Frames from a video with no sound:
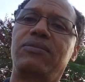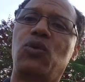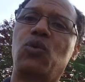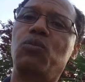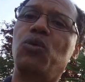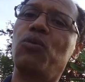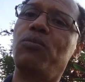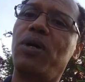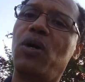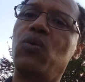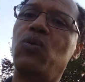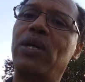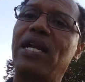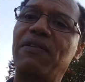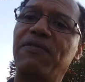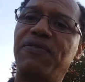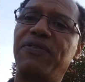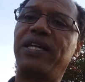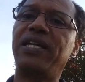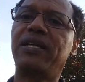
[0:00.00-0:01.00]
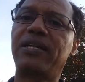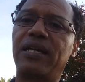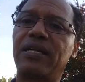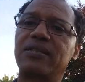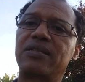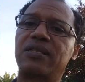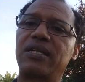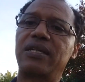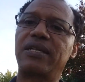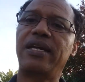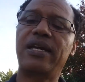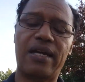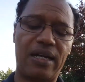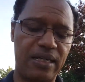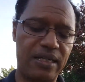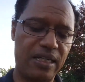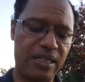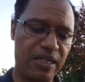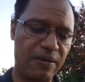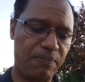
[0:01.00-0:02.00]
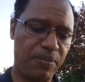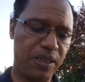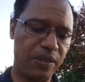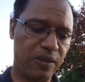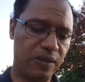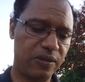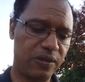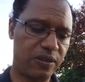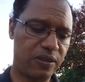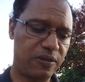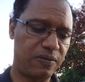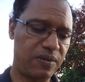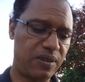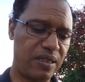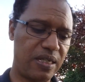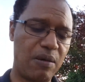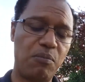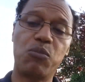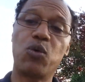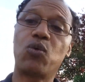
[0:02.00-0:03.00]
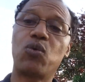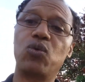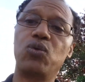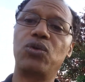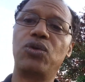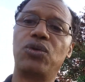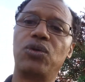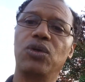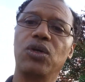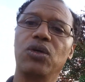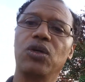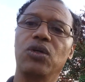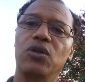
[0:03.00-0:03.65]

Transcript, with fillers: au moment où l'Afrique accédait à l'indépendance, beaucoup de,